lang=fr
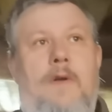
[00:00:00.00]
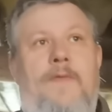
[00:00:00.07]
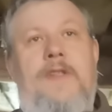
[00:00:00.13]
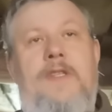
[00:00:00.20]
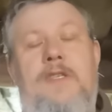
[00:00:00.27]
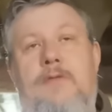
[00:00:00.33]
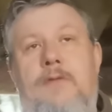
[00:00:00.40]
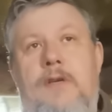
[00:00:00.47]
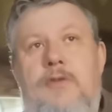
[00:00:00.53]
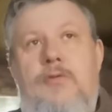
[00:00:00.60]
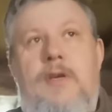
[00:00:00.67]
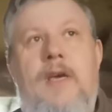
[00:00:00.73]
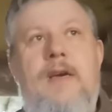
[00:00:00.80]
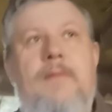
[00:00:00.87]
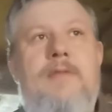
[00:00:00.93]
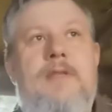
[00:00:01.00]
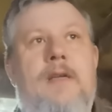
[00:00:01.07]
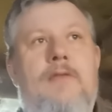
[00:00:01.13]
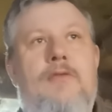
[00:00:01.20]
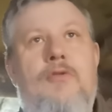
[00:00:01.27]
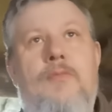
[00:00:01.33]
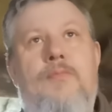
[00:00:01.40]
En fait, ils sont éduqués comme
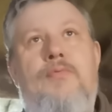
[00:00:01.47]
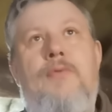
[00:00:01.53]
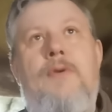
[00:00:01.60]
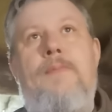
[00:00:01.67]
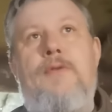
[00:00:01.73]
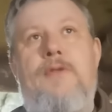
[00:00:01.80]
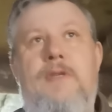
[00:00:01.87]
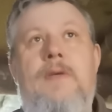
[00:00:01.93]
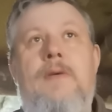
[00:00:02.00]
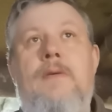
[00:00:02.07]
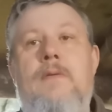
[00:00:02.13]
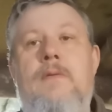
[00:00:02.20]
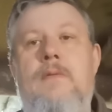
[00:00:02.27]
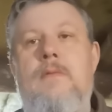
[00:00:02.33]
ça depuis petit.